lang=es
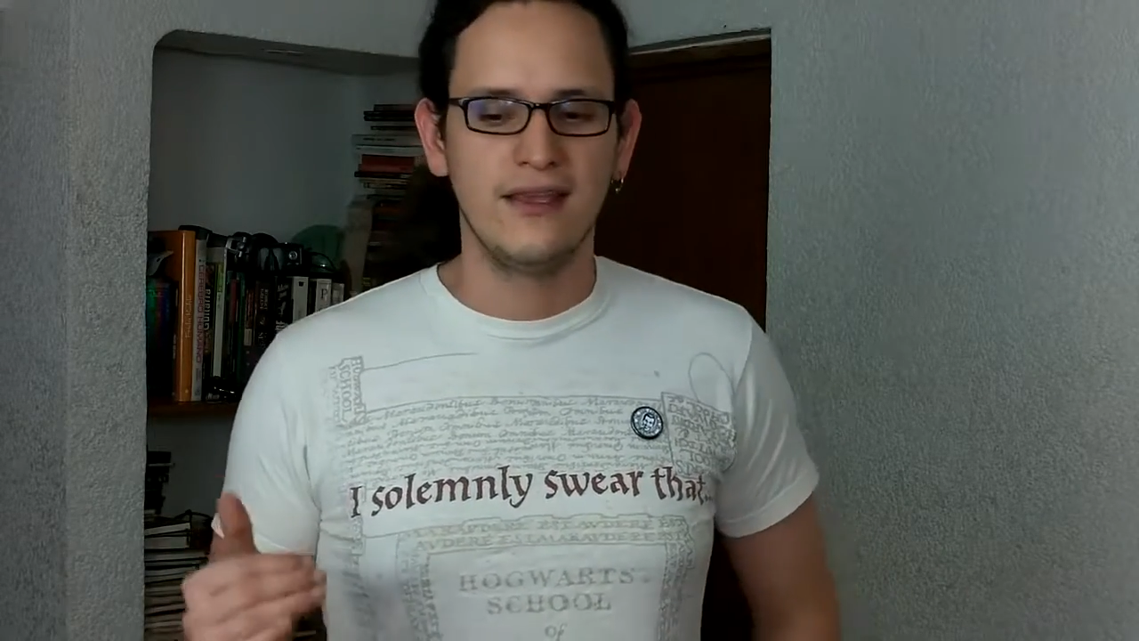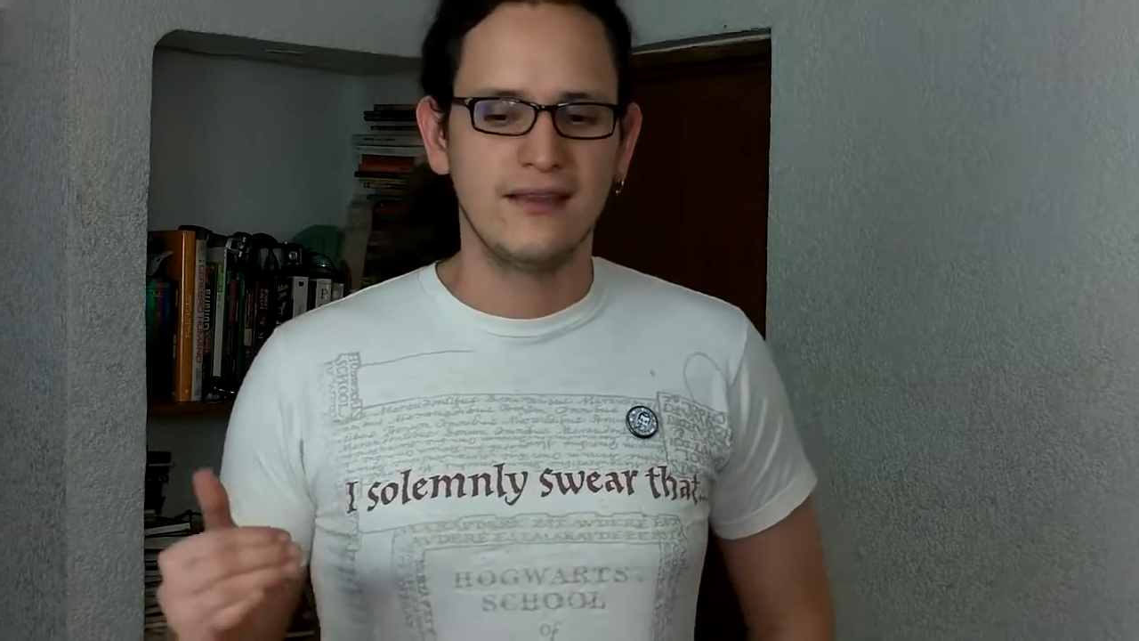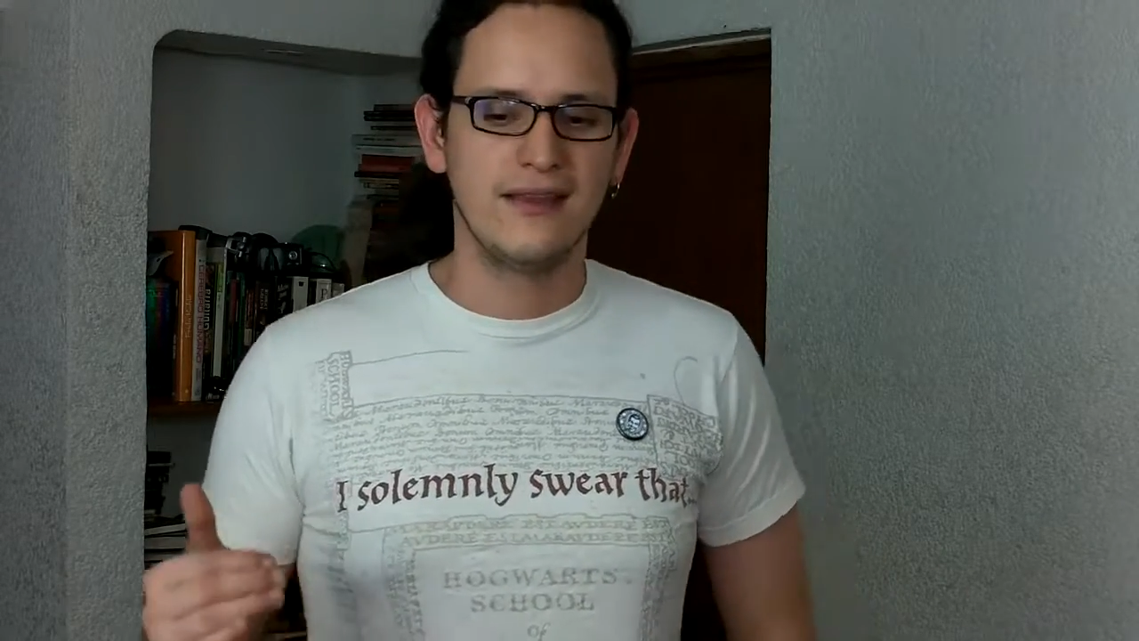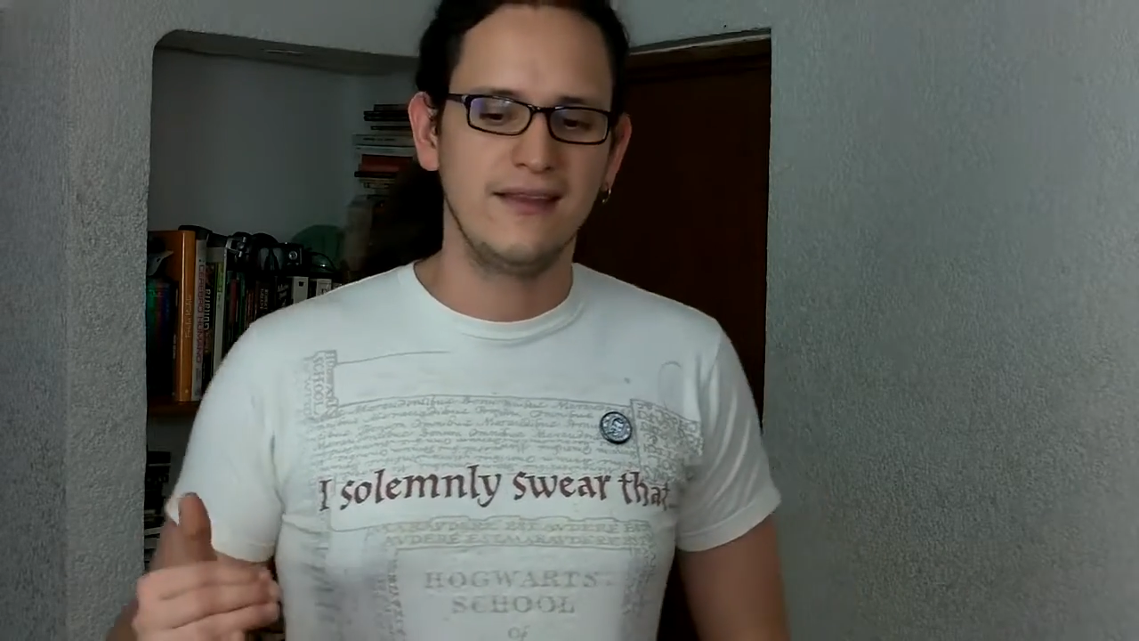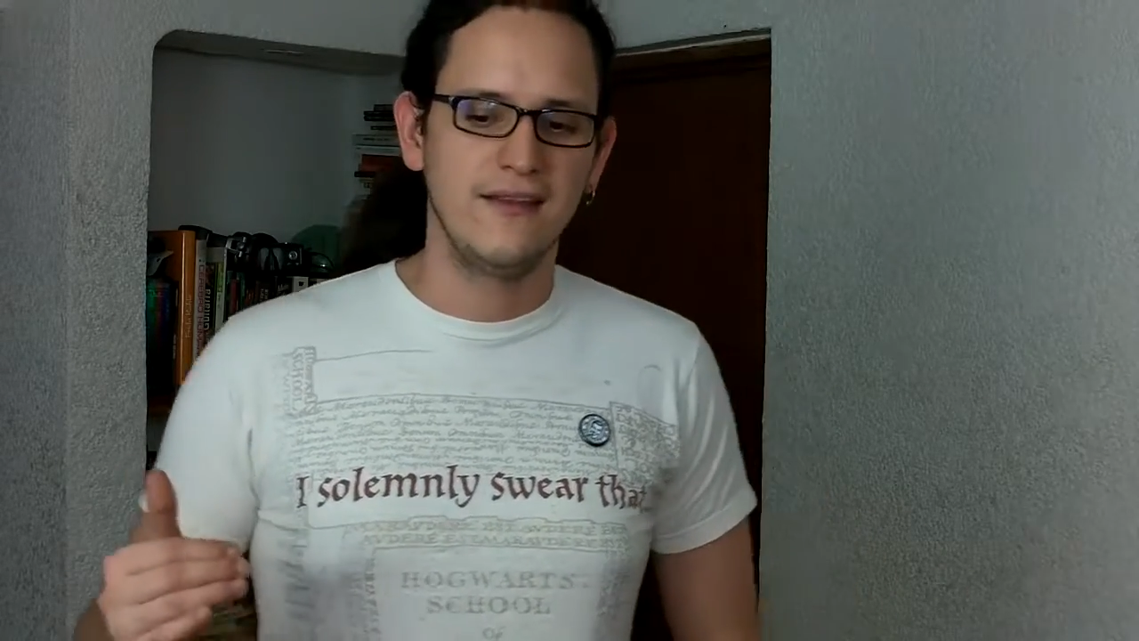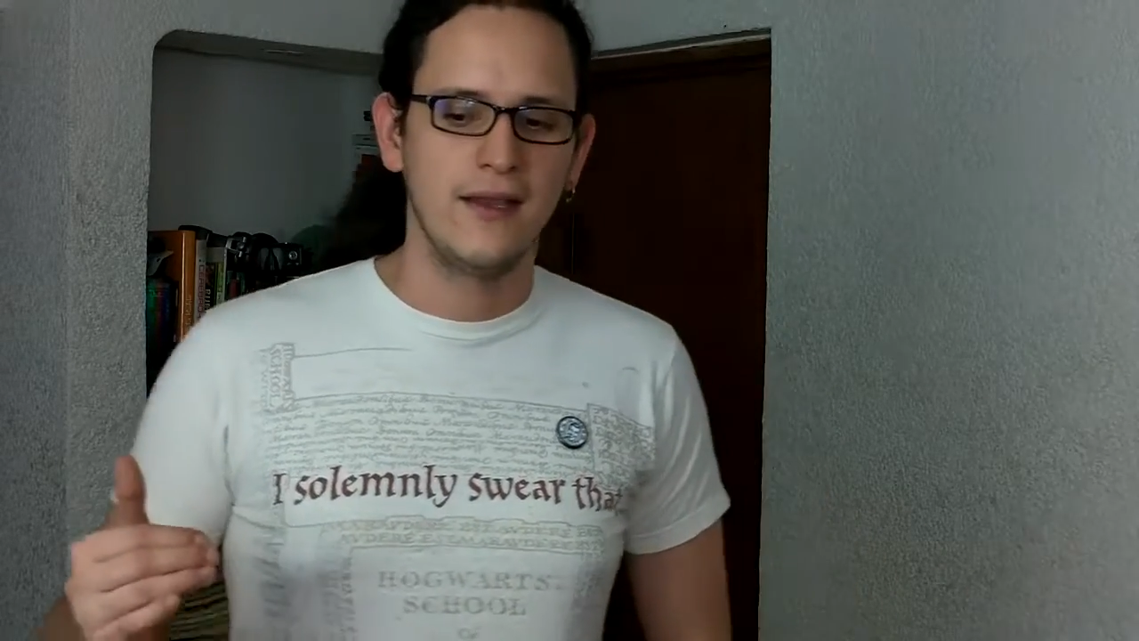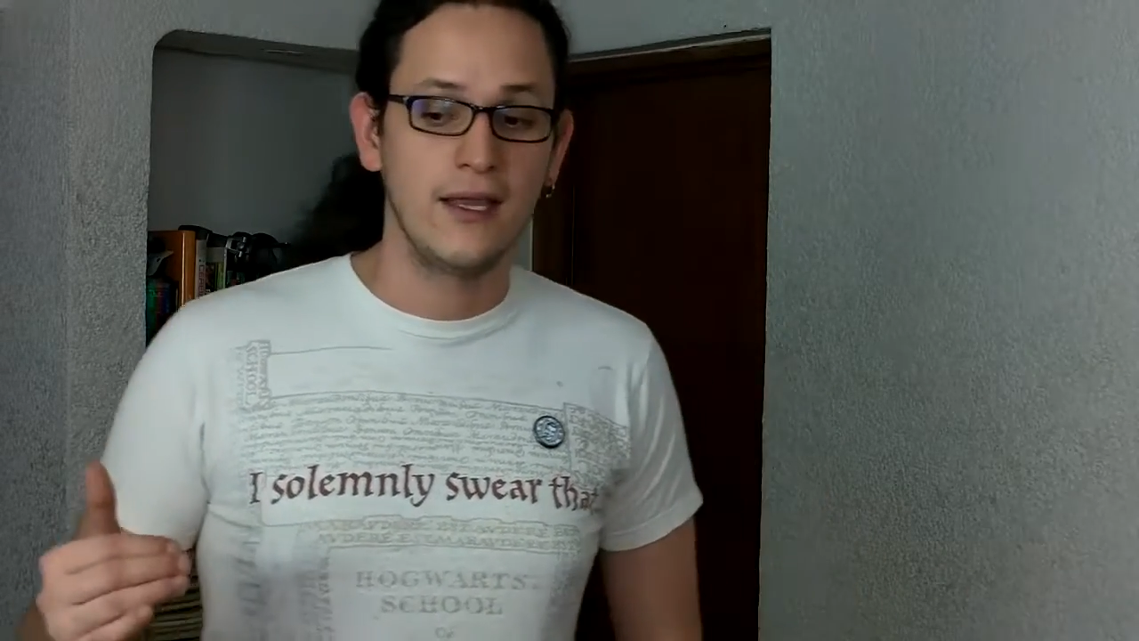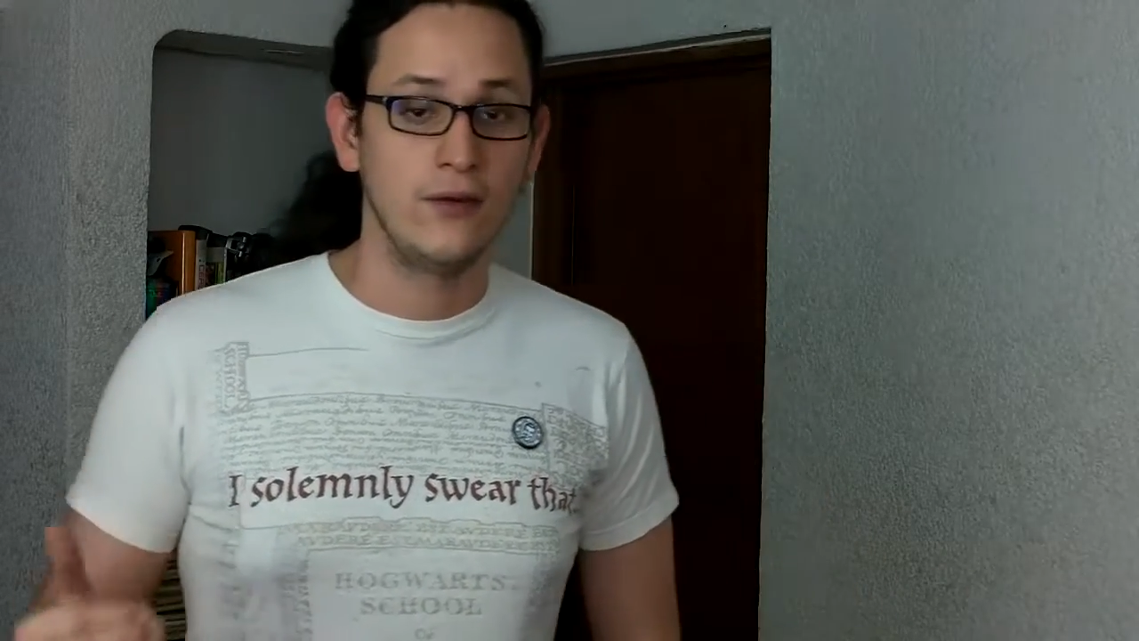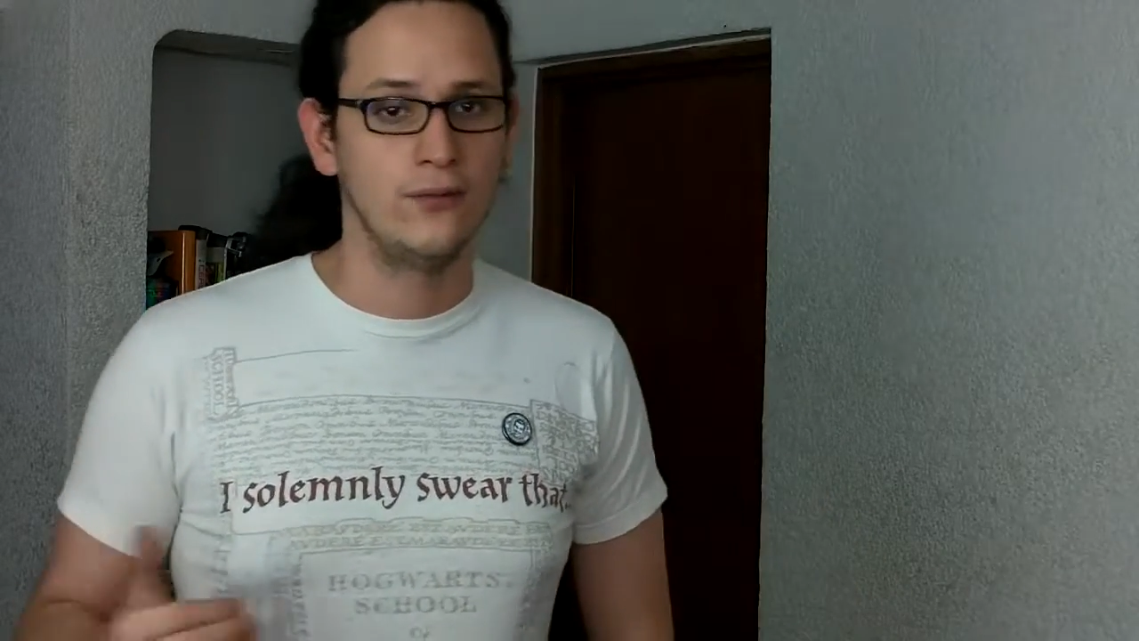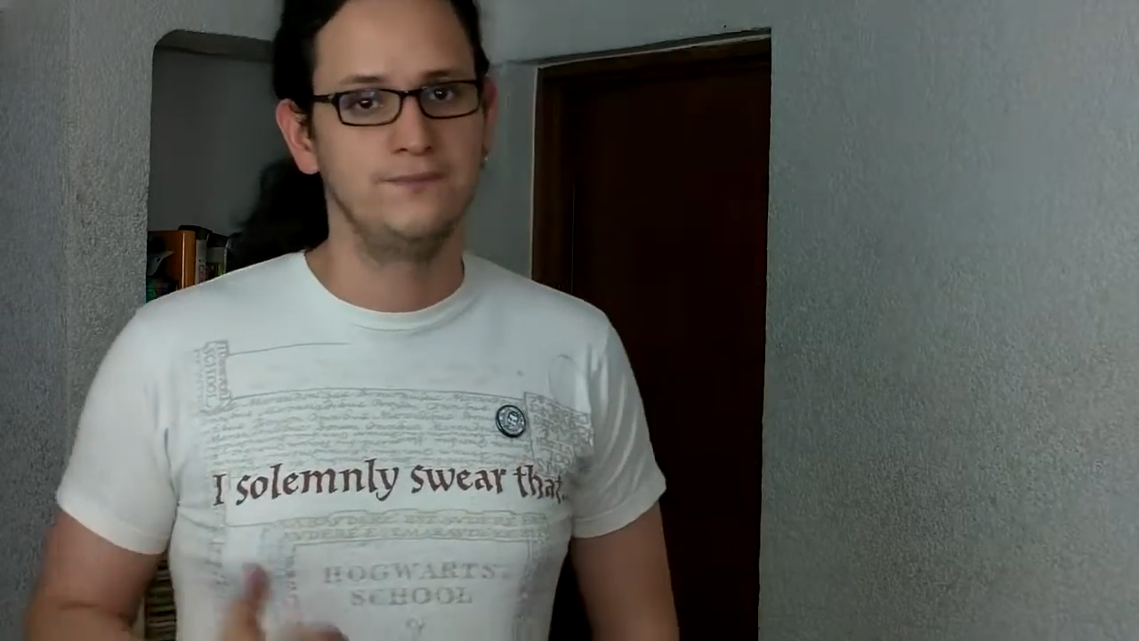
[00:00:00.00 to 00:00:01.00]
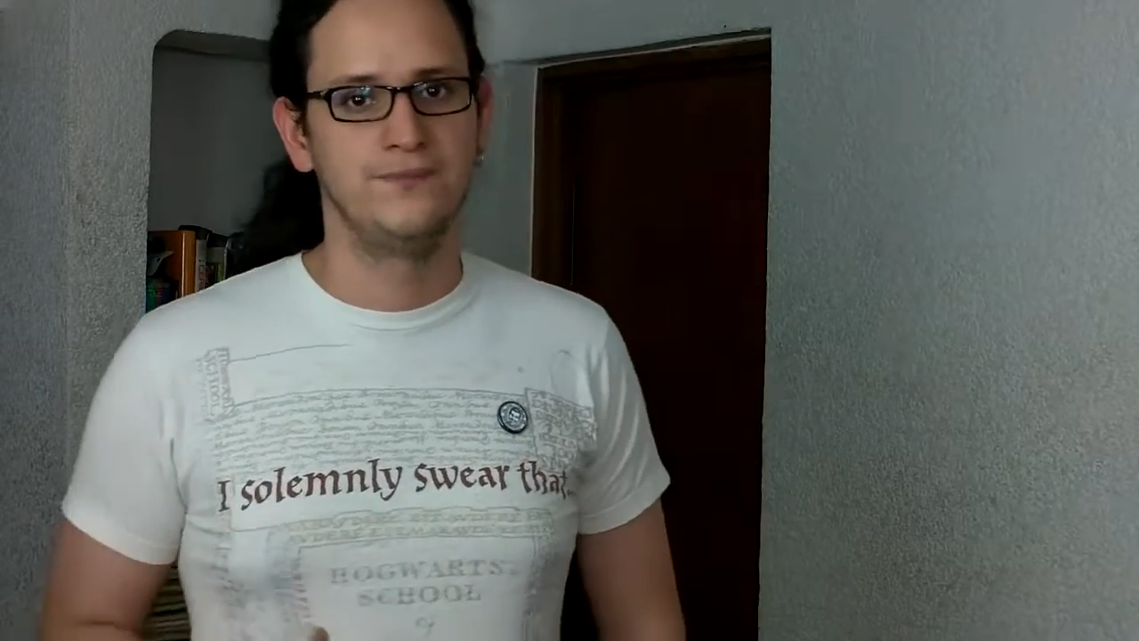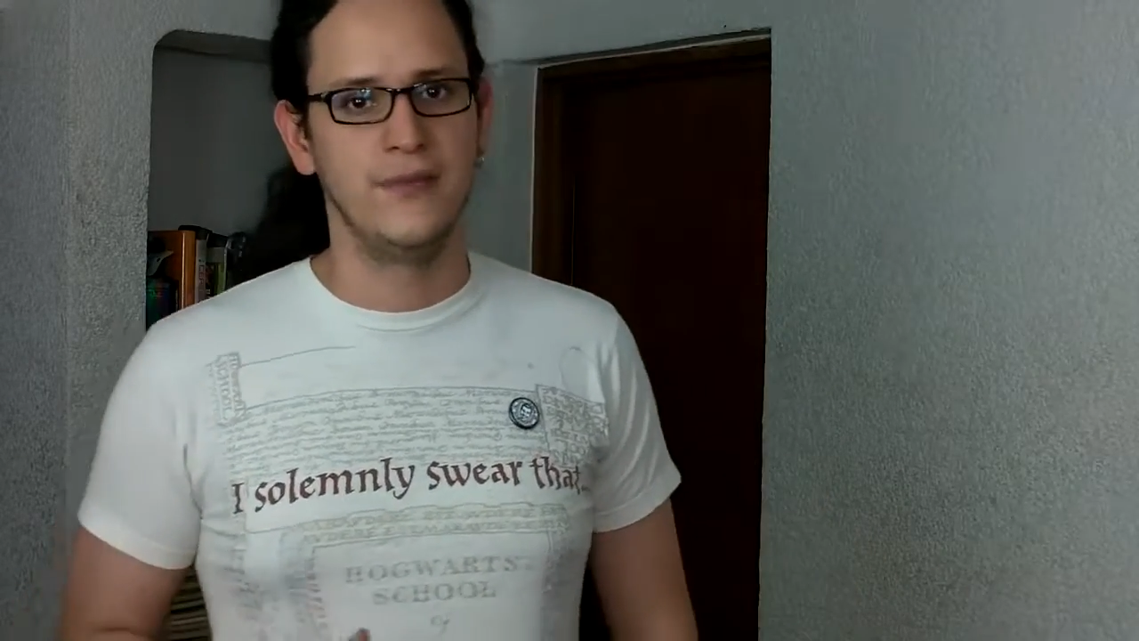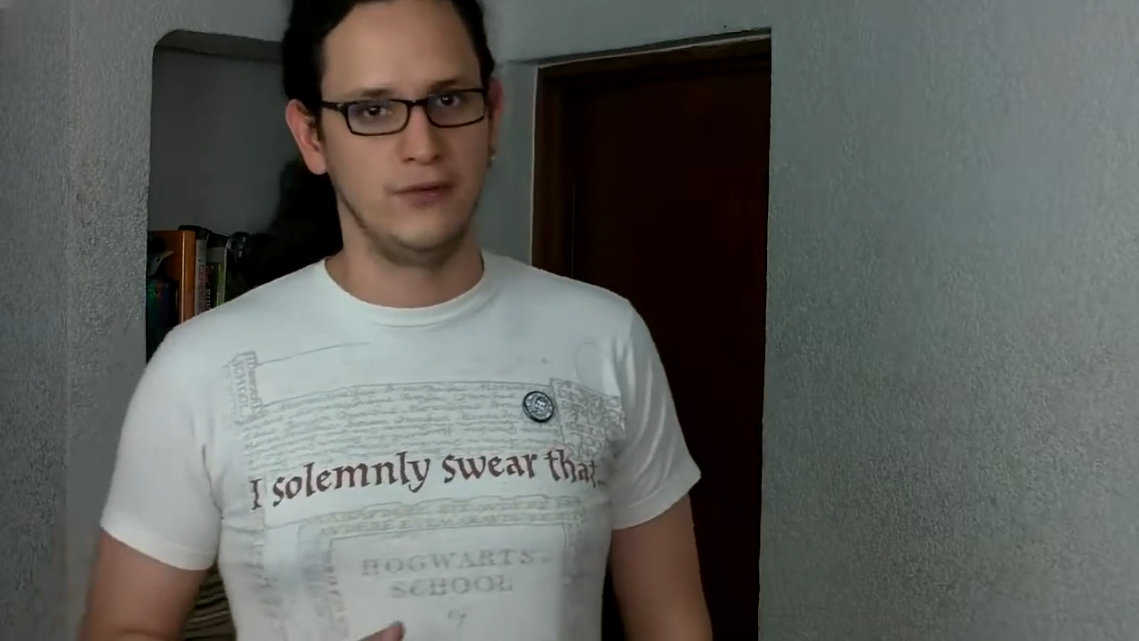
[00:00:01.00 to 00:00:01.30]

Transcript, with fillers: ella te dice que no